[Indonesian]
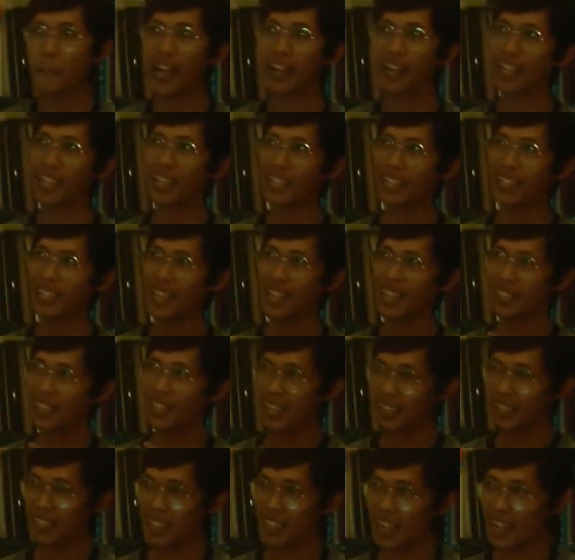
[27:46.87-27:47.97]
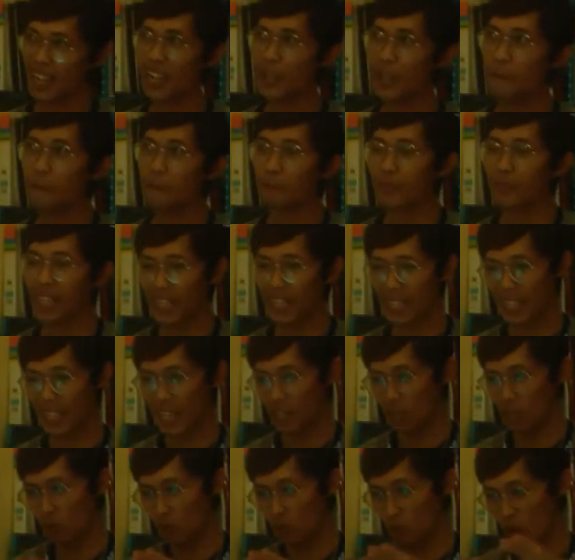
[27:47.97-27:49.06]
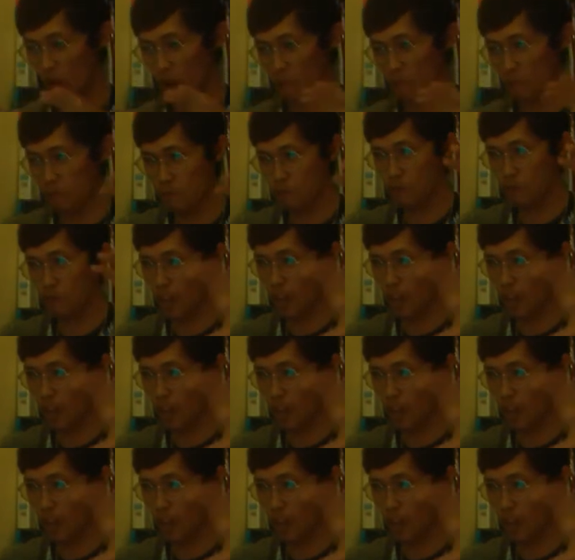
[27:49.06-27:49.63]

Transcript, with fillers: Malaysia saja yang dua,